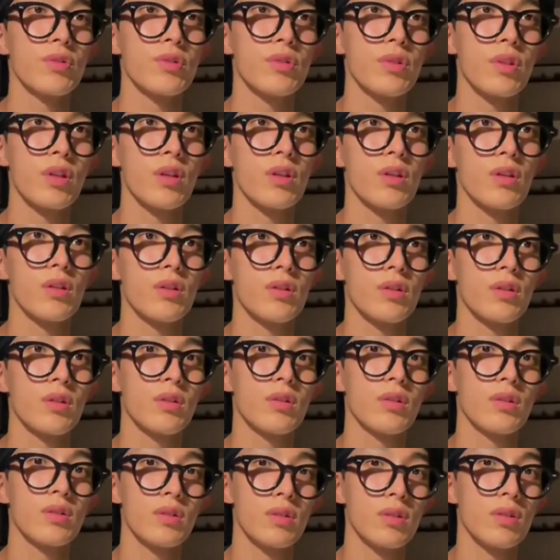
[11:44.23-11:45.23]
근데
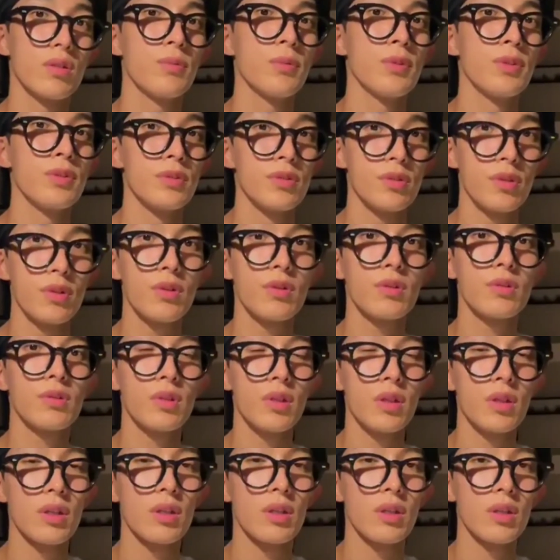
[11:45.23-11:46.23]
그러면서
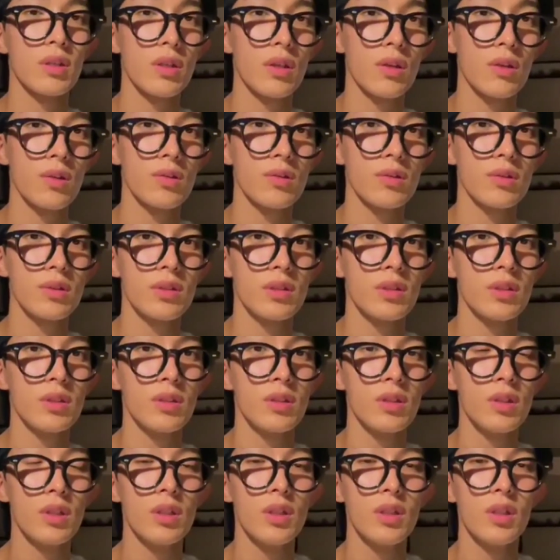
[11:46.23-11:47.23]
이제
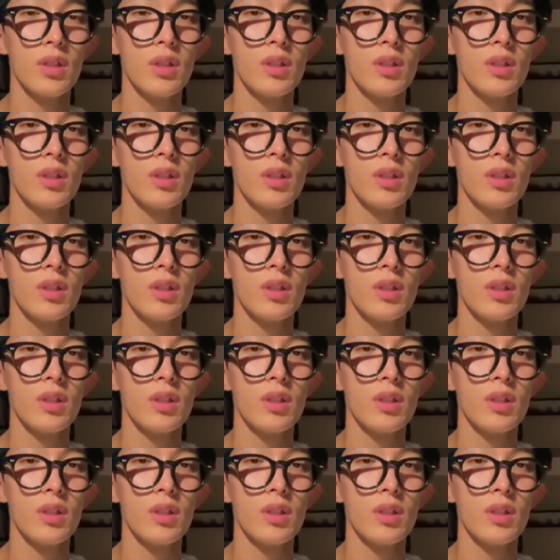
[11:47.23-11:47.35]
캐럿들이랑